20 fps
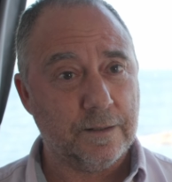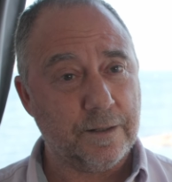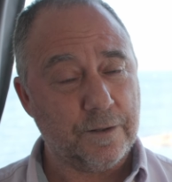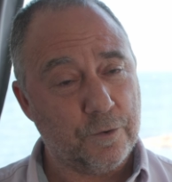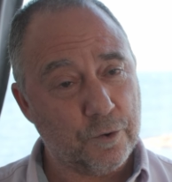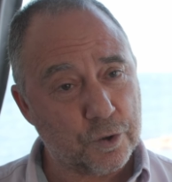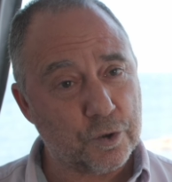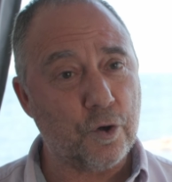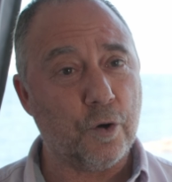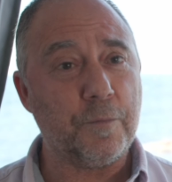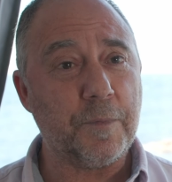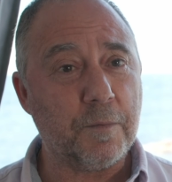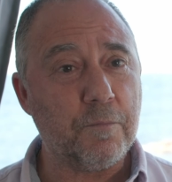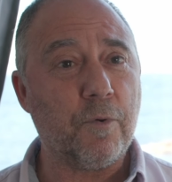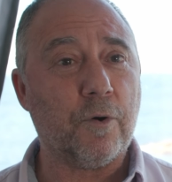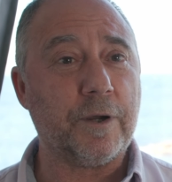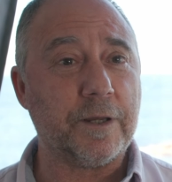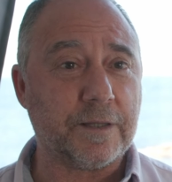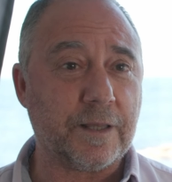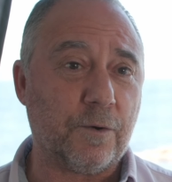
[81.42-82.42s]
no es lo
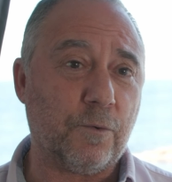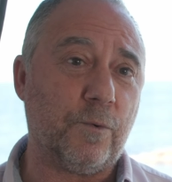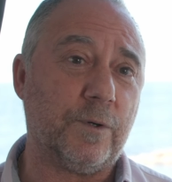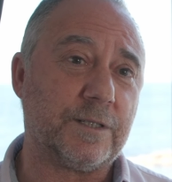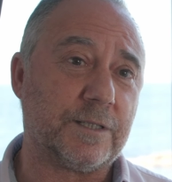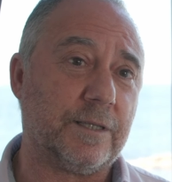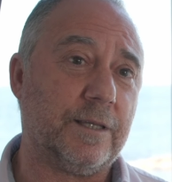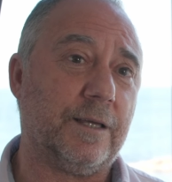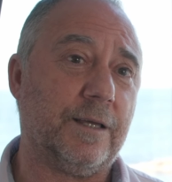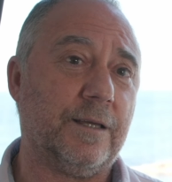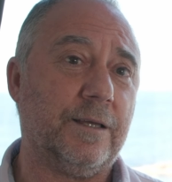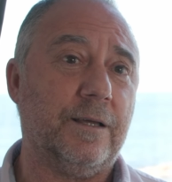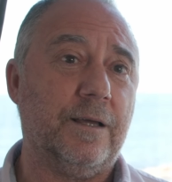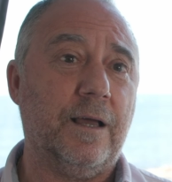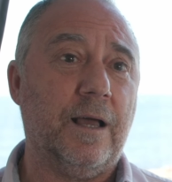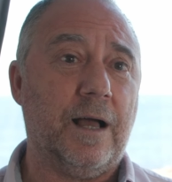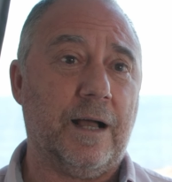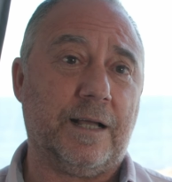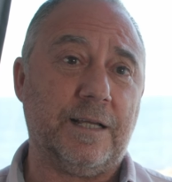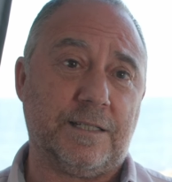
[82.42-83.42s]
mismo que te cueste
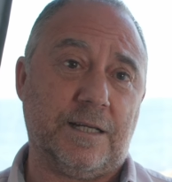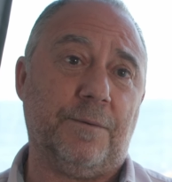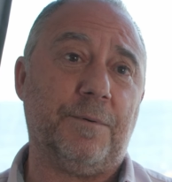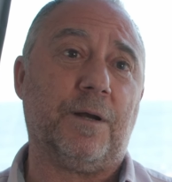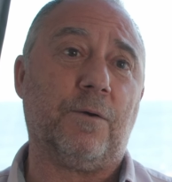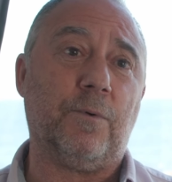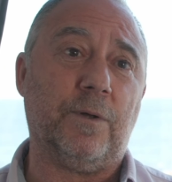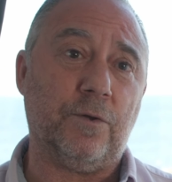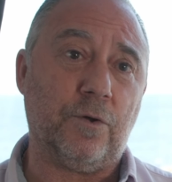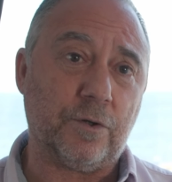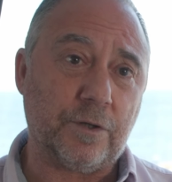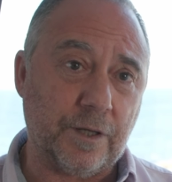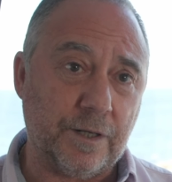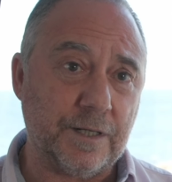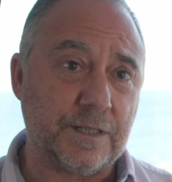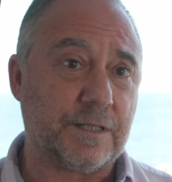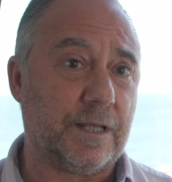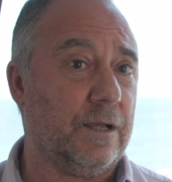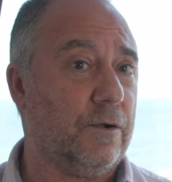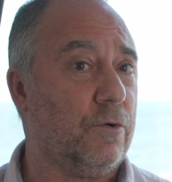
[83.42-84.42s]
a que saber cuándo
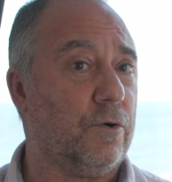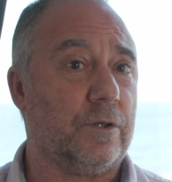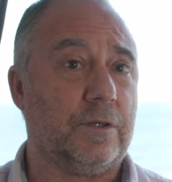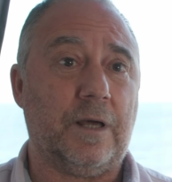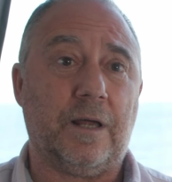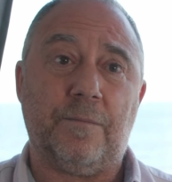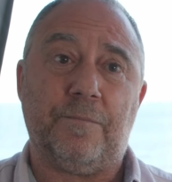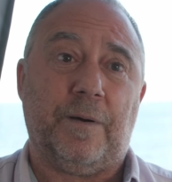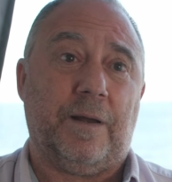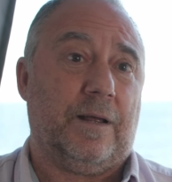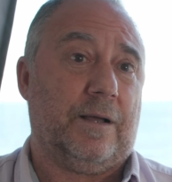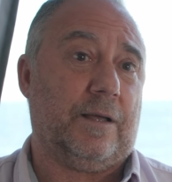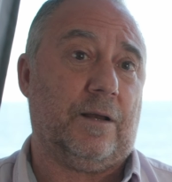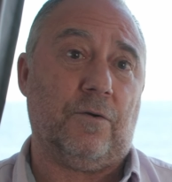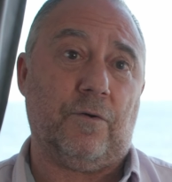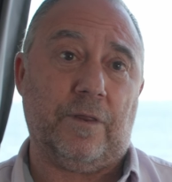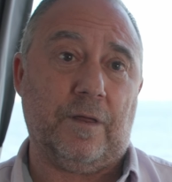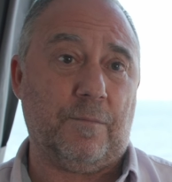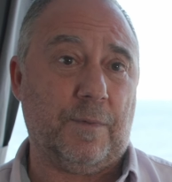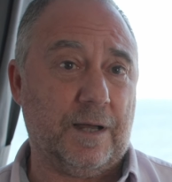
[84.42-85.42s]
tienes que cortar para que
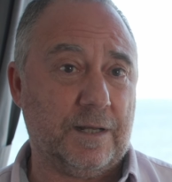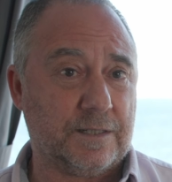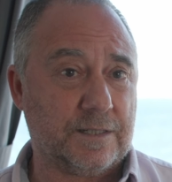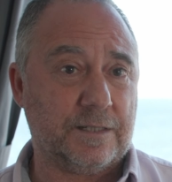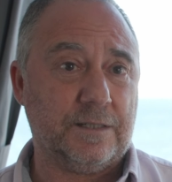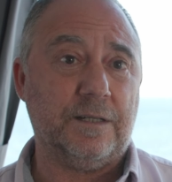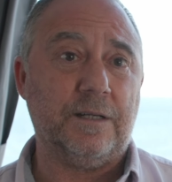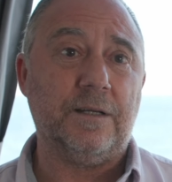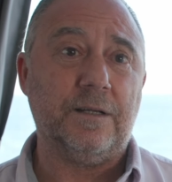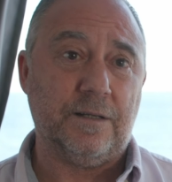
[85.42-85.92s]
lo demás